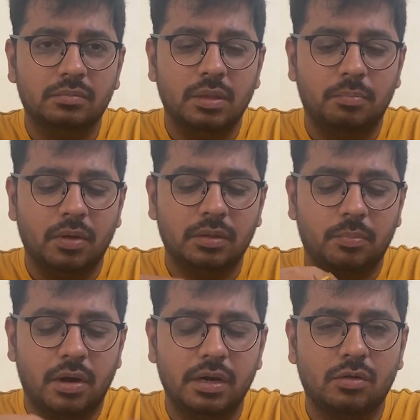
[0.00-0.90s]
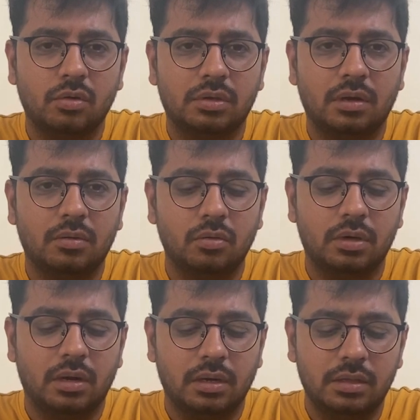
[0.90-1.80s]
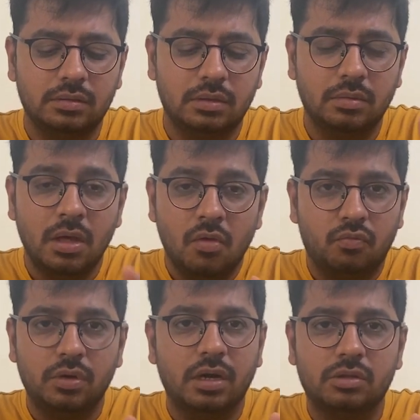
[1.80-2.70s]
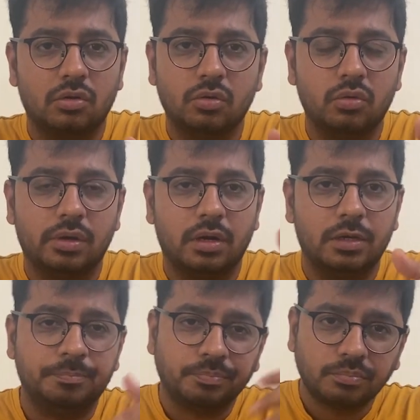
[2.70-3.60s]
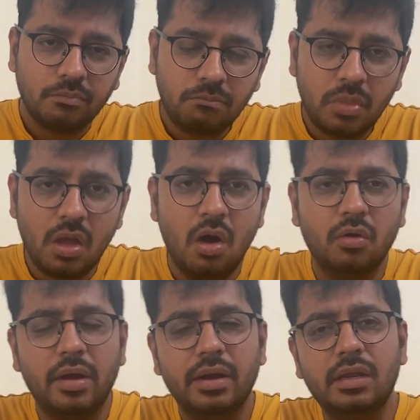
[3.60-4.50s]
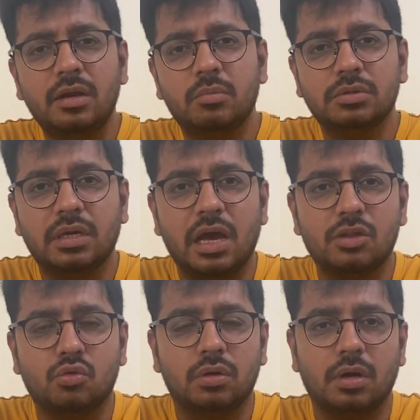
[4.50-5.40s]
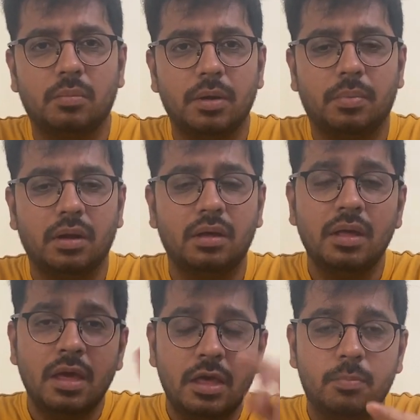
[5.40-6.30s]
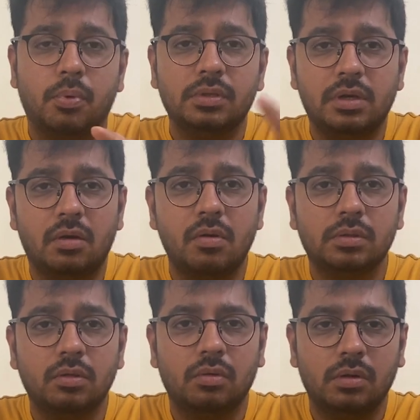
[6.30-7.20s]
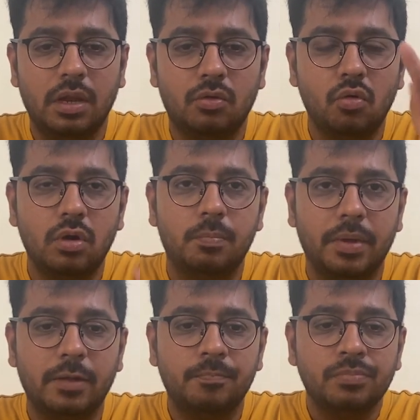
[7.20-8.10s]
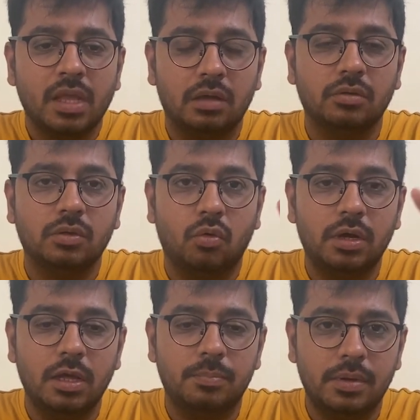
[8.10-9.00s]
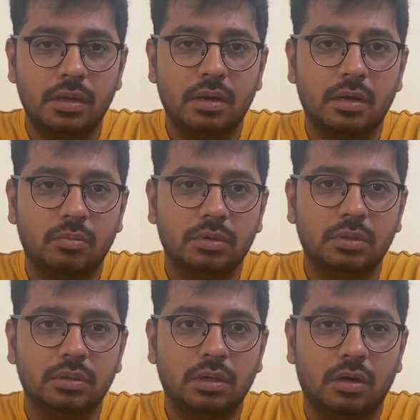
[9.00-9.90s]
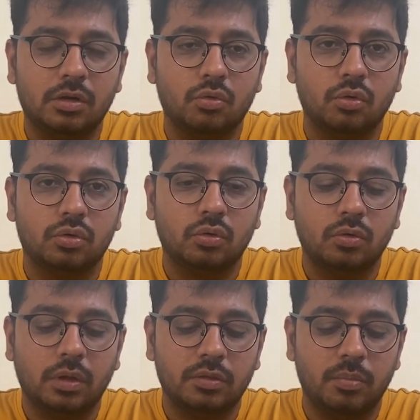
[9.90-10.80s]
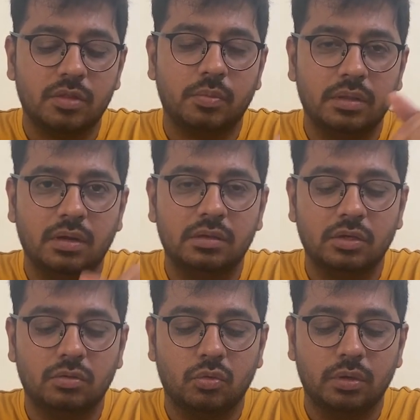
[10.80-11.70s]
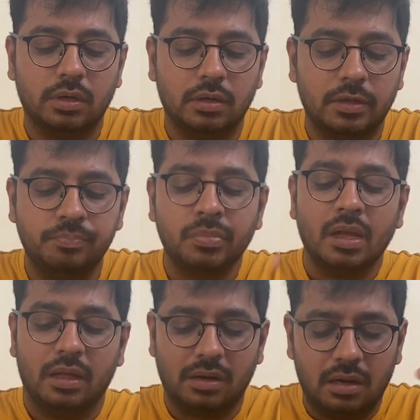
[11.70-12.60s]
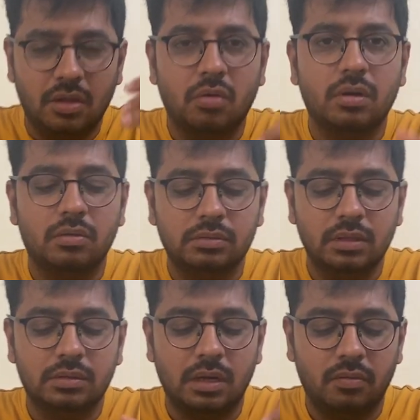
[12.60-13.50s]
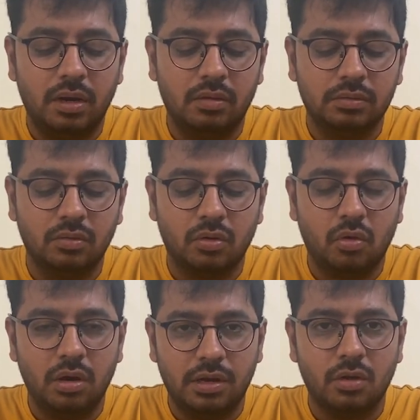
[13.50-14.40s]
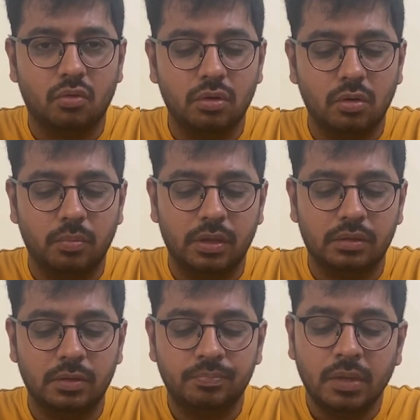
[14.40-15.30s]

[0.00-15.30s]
இப்போ அந்த ப்ராடக்ட் கொடுத்தாங்க கொடுக்குறாங்களே இந்த ஃபுட் எடுத்துகிட்டு வந்து கொடுக்குறாங்களே அவங்கக்கிட்டேயே நம்ம வந்து கேஷ் கொடுக்குற மாதிரி பண்ணலாம் இப்போதைக்கு அவங்க வந்து ஒன்லி கூகுள் பே அது வந்து ஒன் டே ப்ரியராக நம்ம வந்து ஆர்டர் கொடுத்துடணும் அதை பேஸ் பண்ணி தான் எடுத்துகிட்டு வந்து கொடுக்குறாங்க அதனால தான் அவங்களுக்கு வந்து இந்த லெவலில் வந்து ஒரு குவாலிட்டியாக கொடுக்க முடியுது